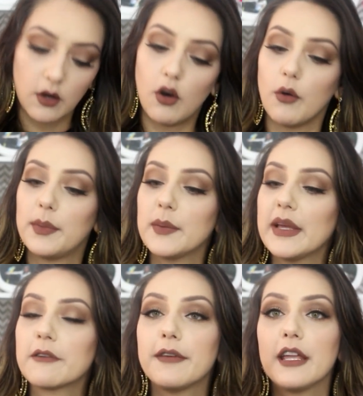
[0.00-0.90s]
Ó,
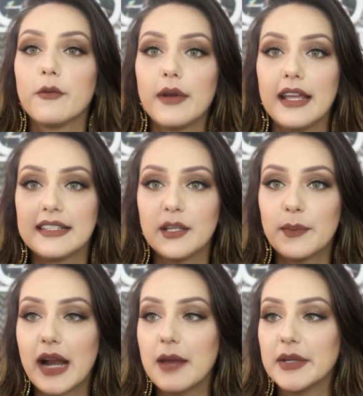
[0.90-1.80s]
primeiro veio esse
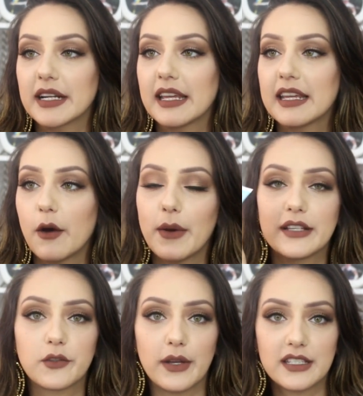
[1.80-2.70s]
primer aqui, que é o
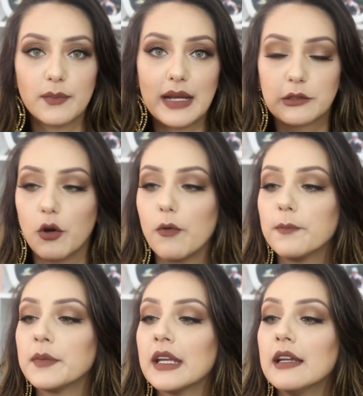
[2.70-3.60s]
SOS
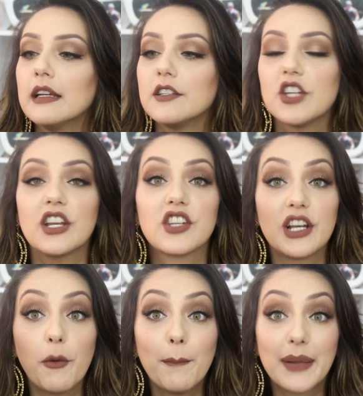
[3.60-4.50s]
Batom. Gente,
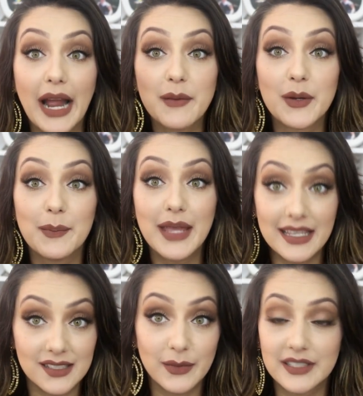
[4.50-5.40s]
ele é um primer
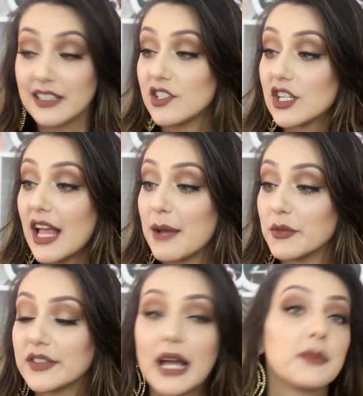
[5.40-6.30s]
mesmo, assim, de
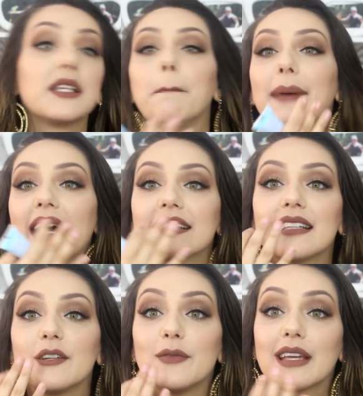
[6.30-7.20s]
lábios, sabe? Você
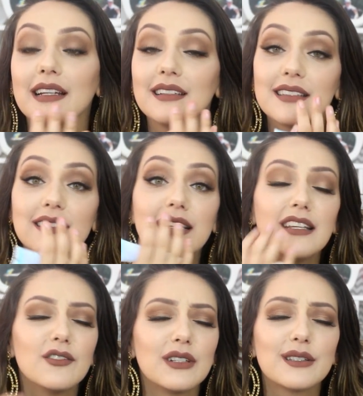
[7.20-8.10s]
passa, ele fica
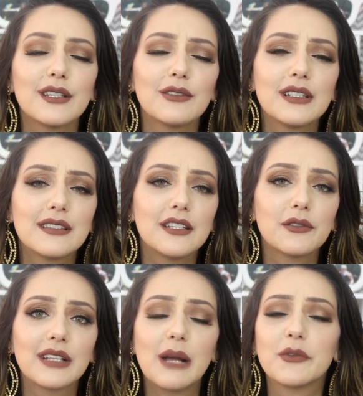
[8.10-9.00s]
lisinho, lisinho,
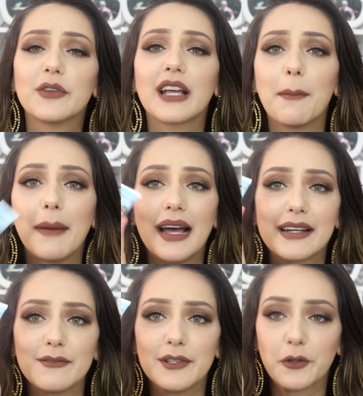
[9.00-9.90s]
lisinho, os lábios fica
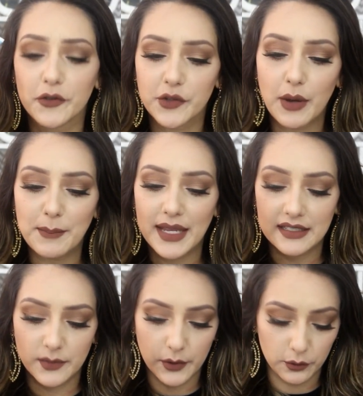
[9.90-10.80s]
maravilhoso. Eu amei
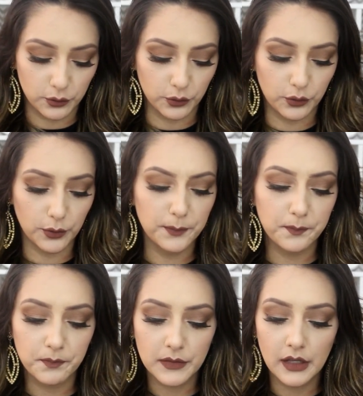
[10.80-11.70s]
esse produto.
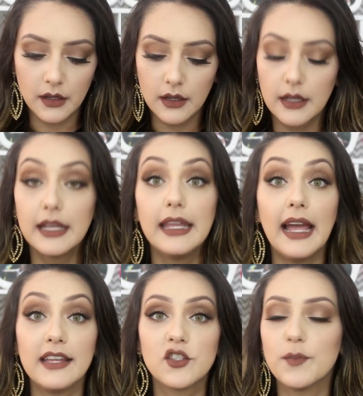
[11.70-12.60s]
E
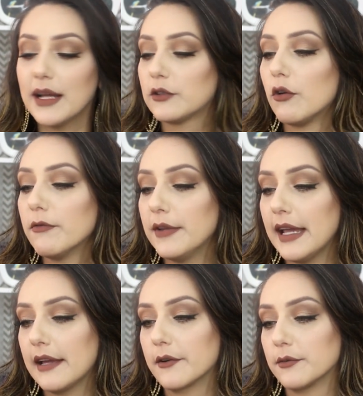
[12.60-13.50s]
aí, de batom
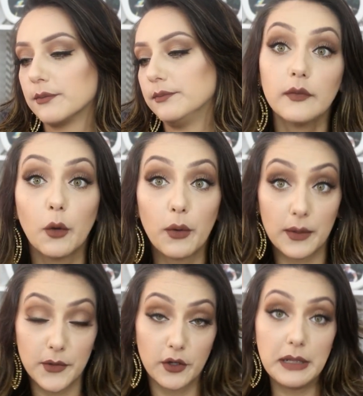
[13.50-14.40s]
vieram o
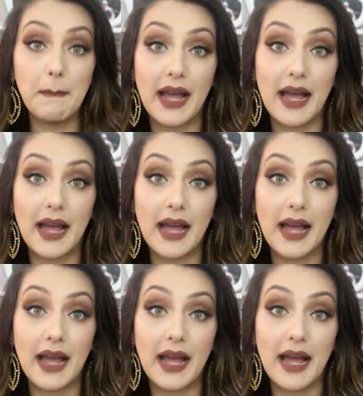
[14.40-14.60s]
Hermione